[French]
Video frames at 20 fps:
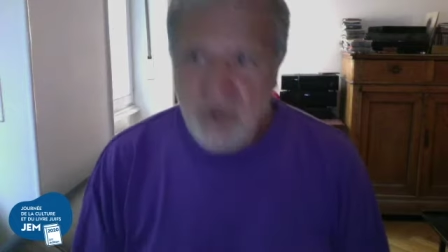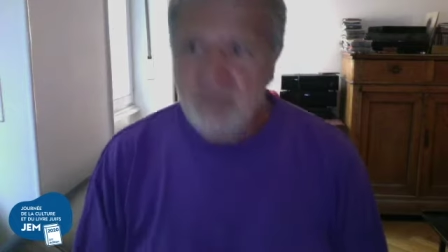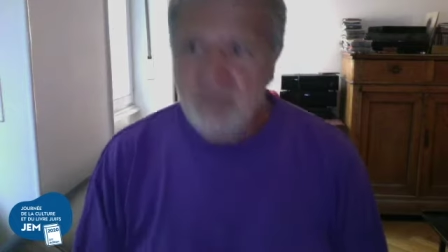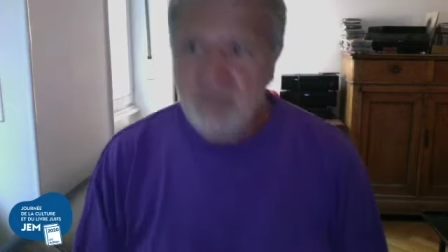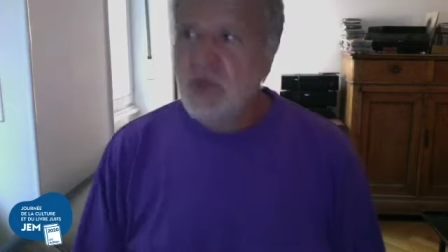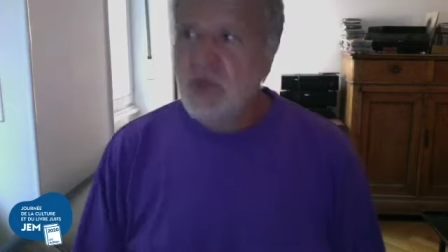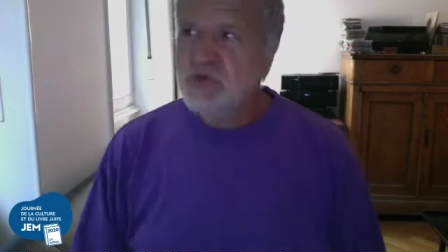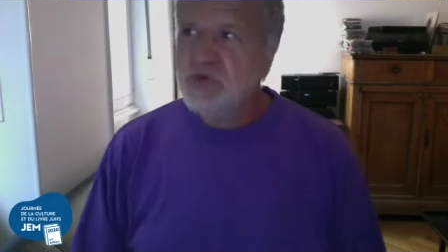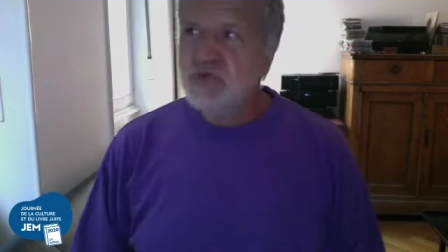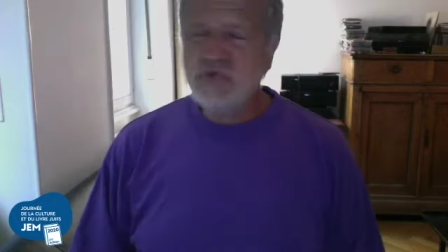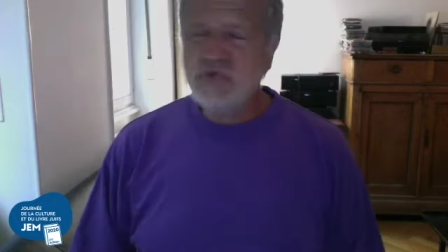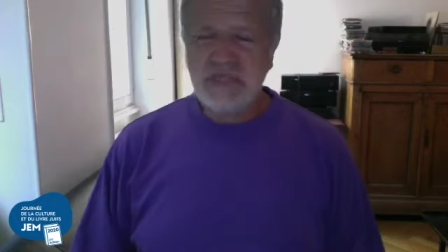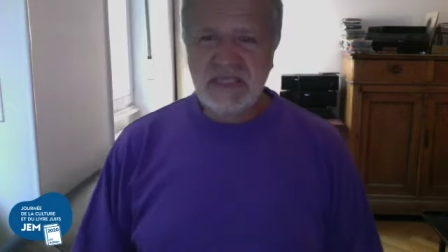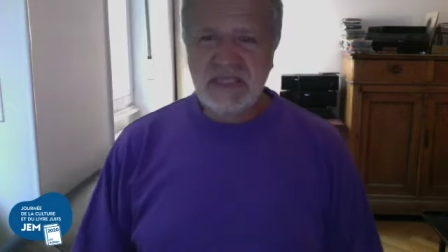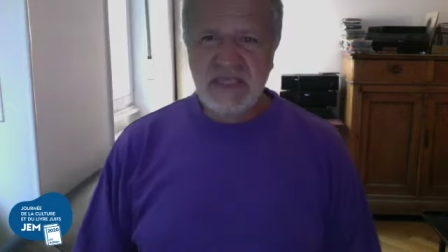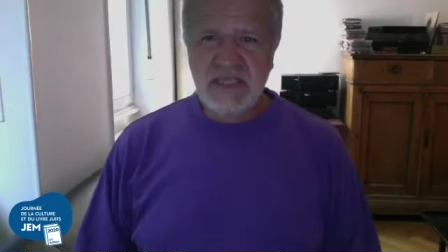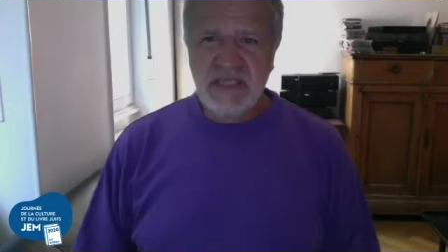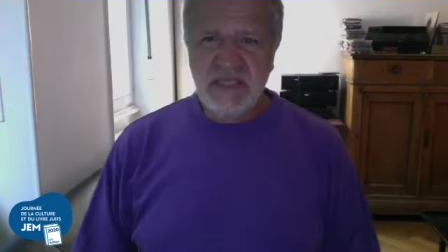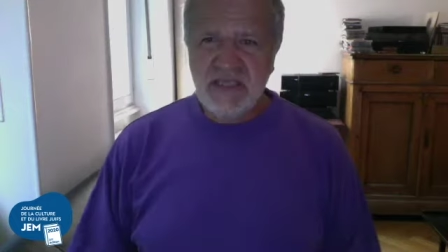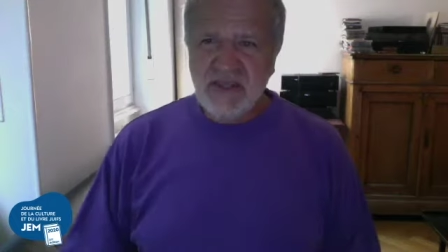tout ce
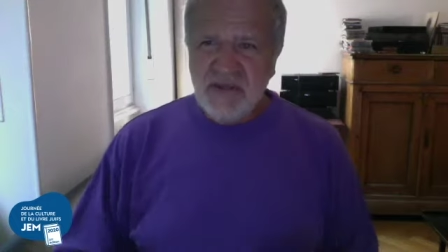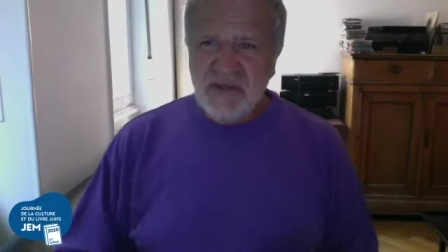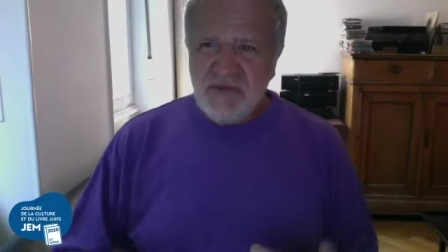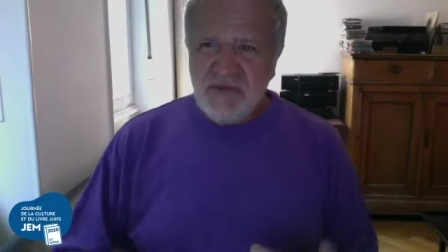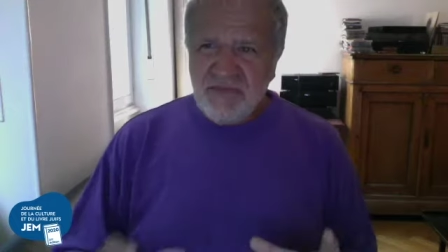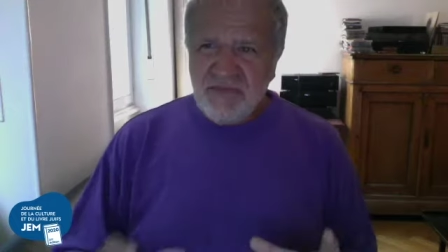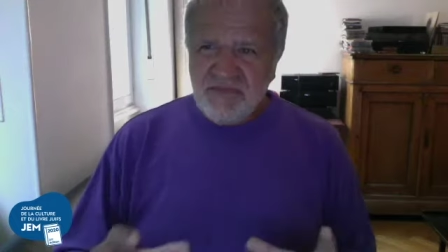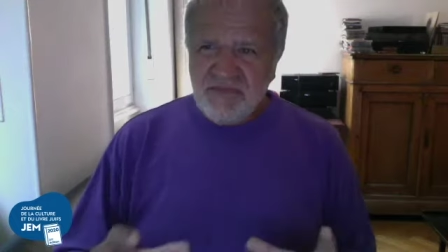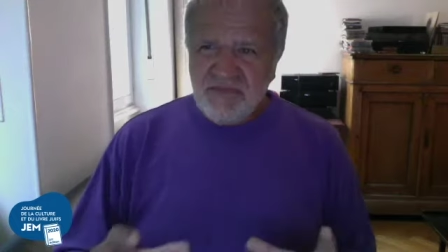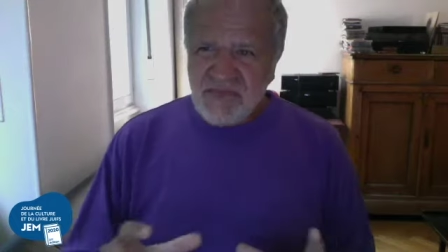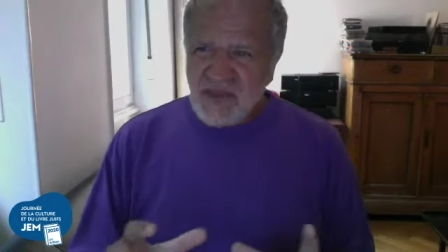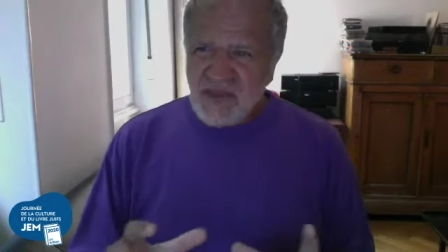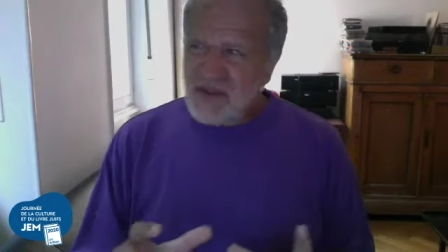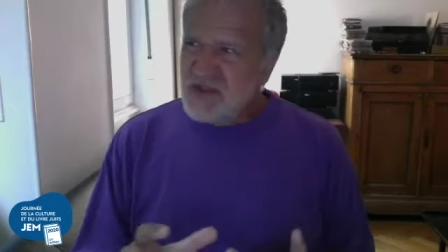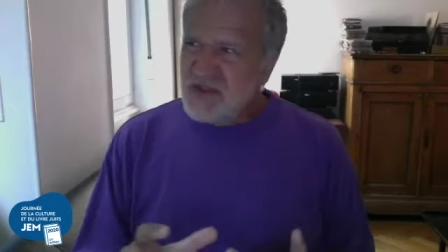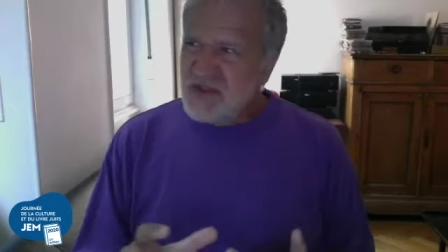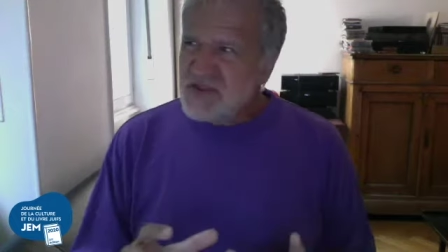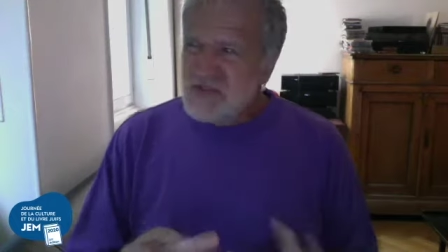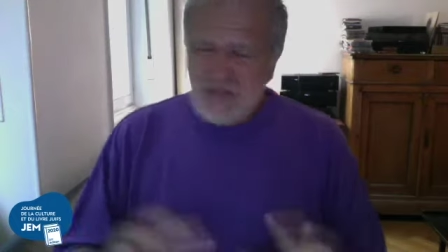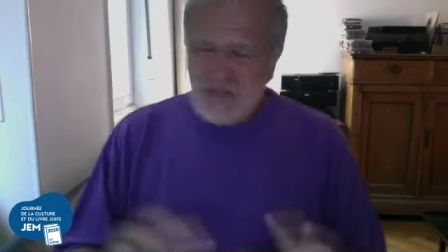qui euh,
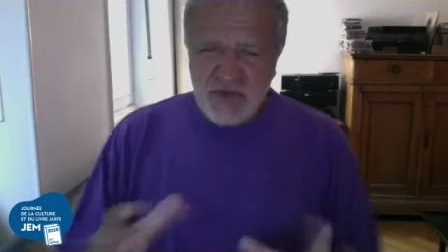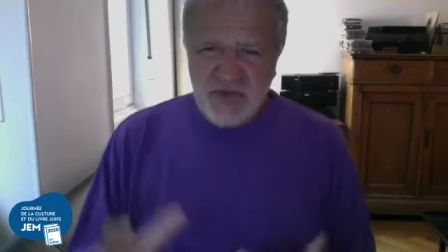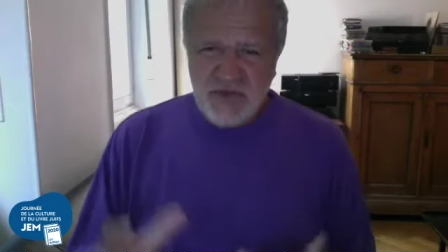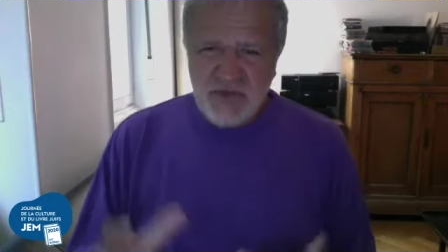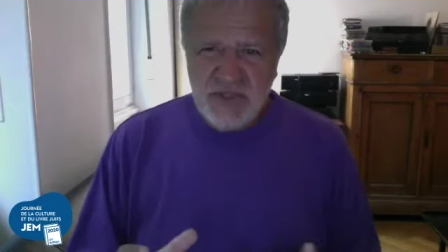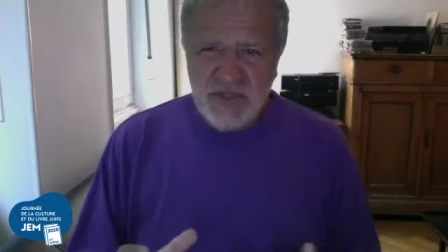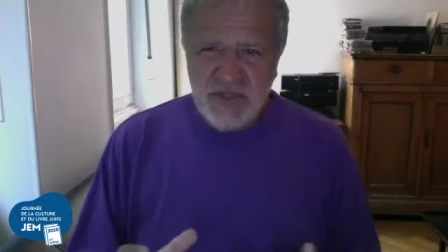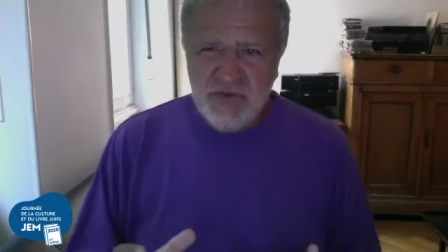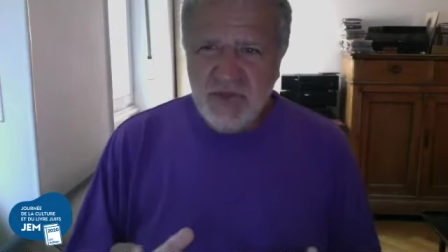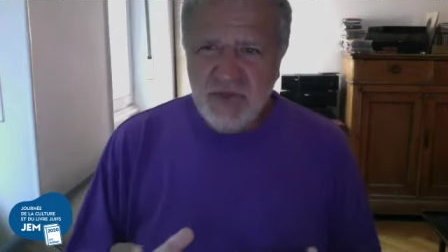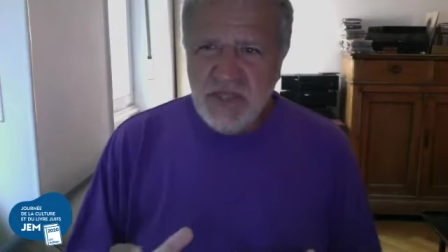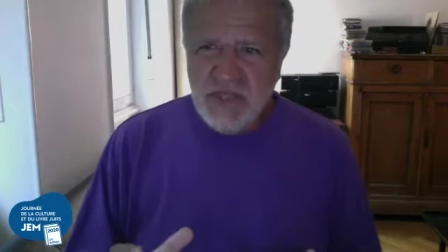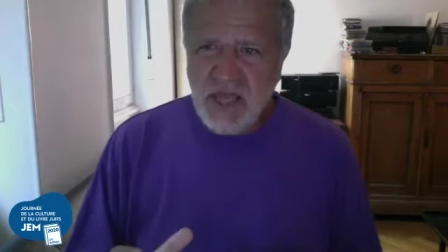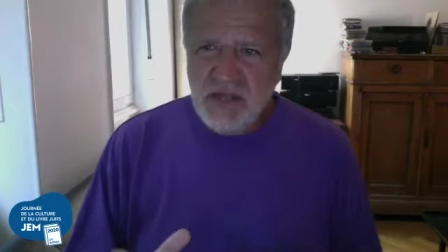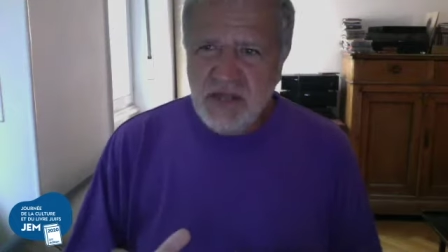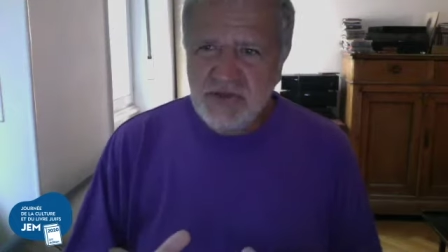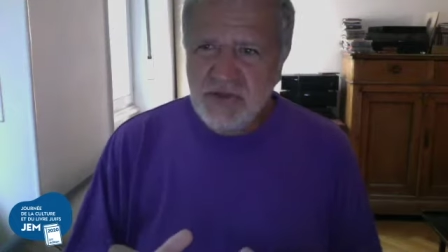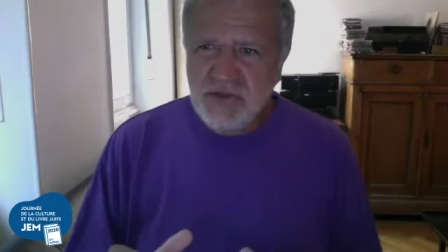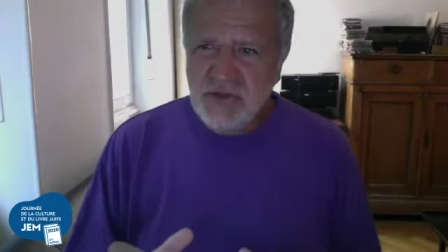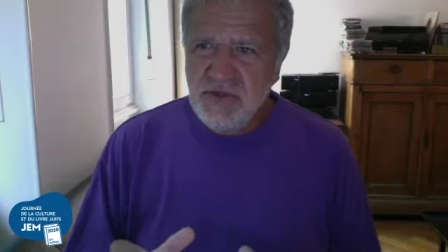sortait du
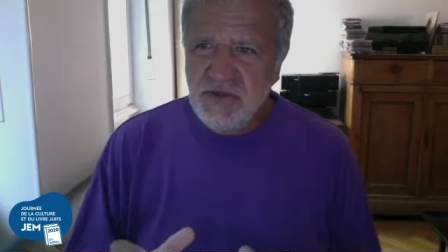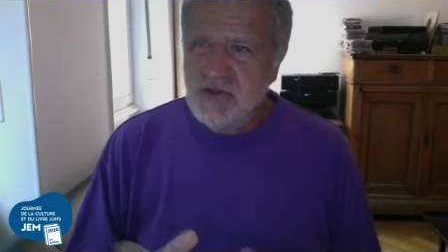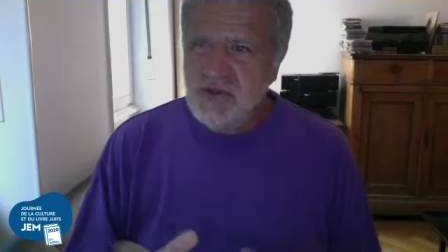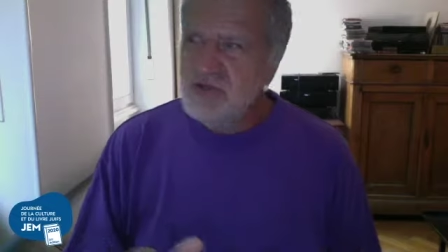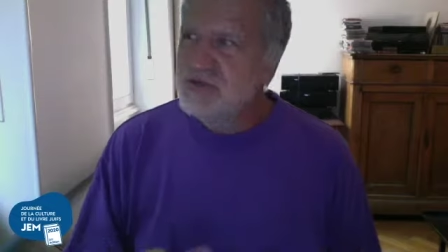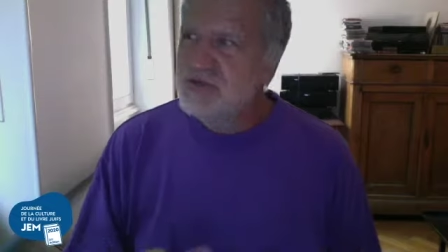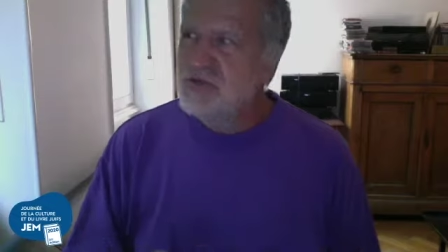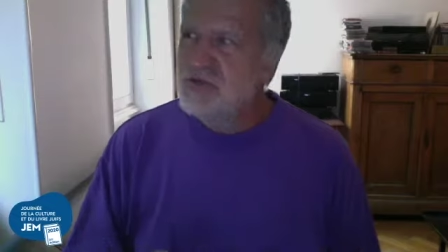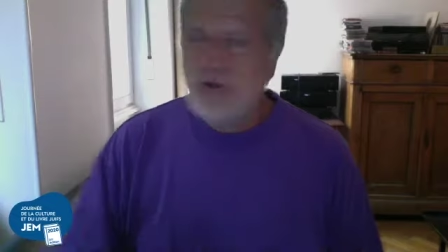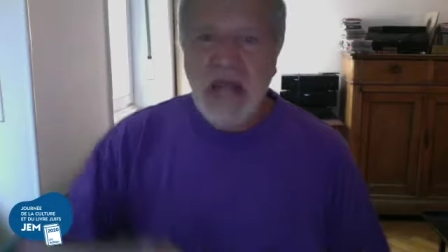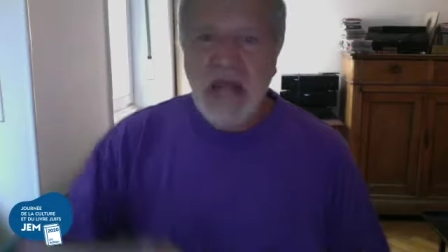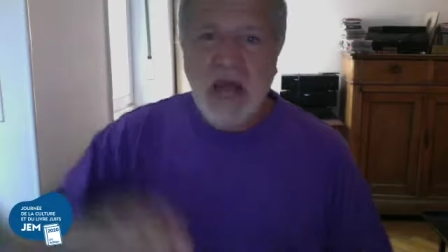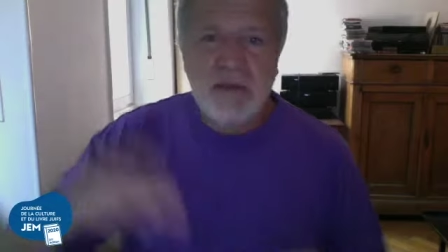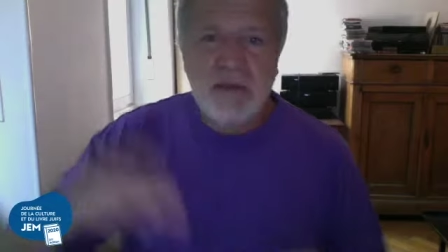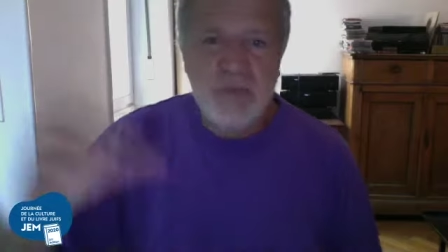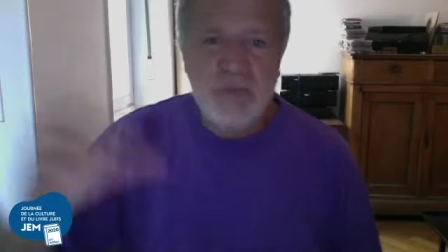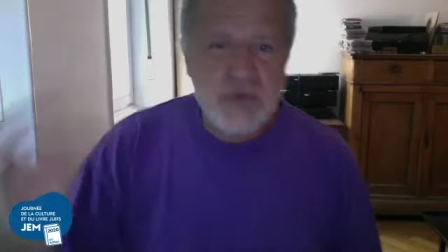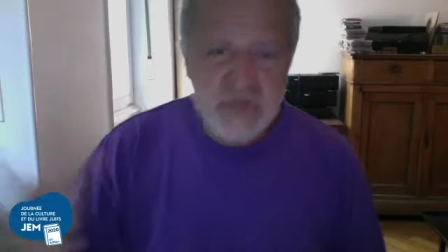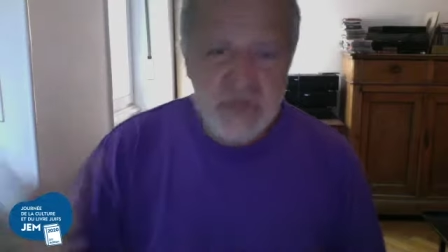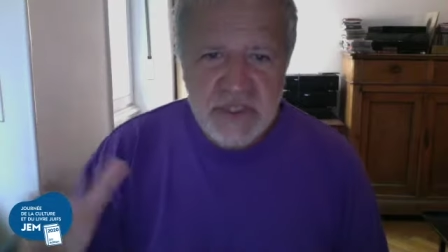cadre de
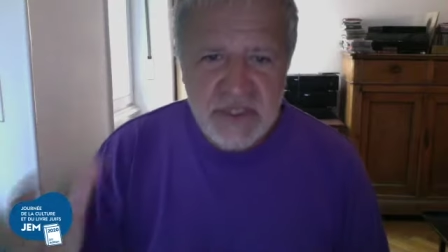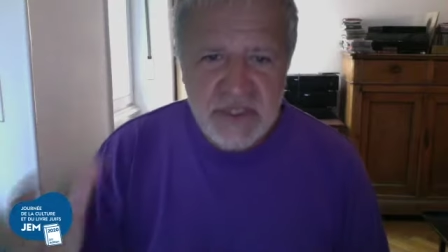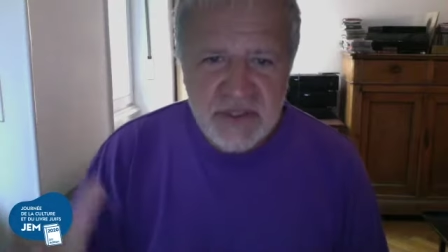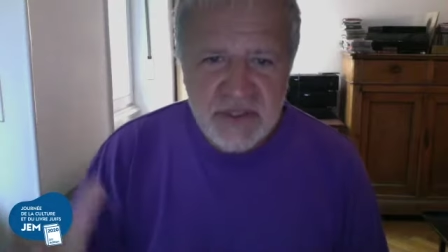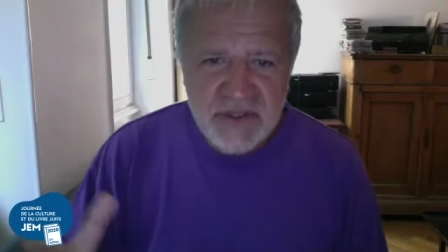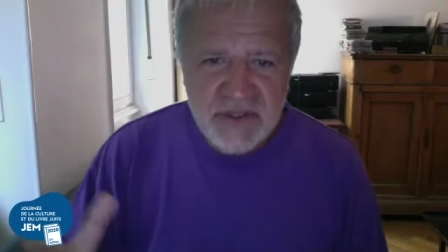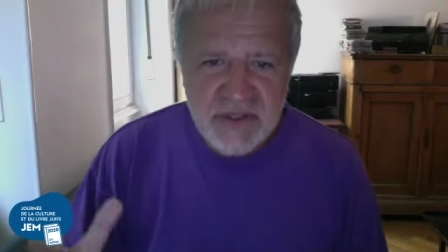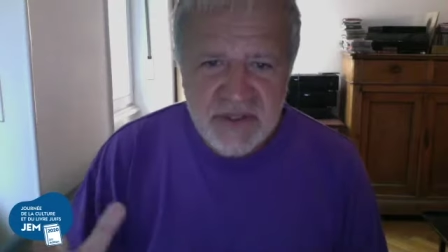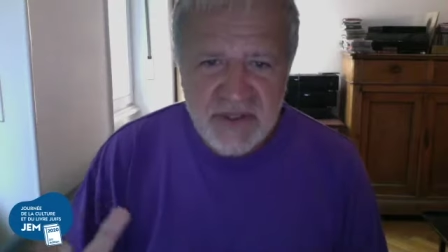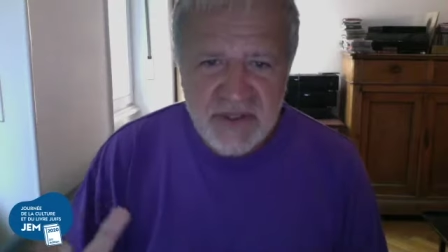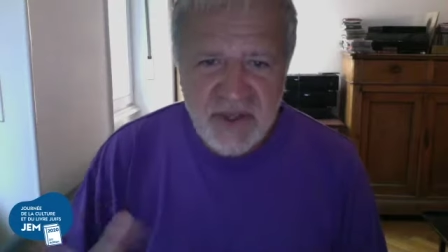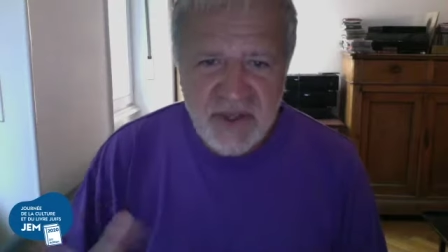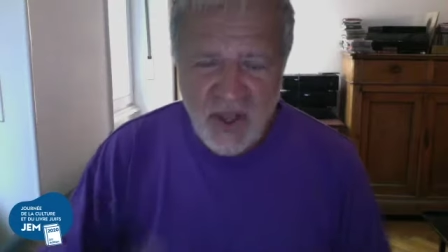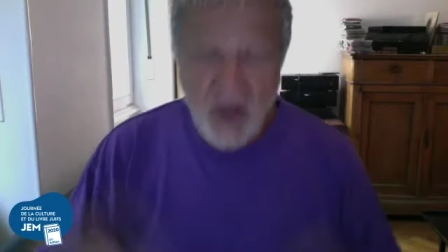l'harmonie hmm.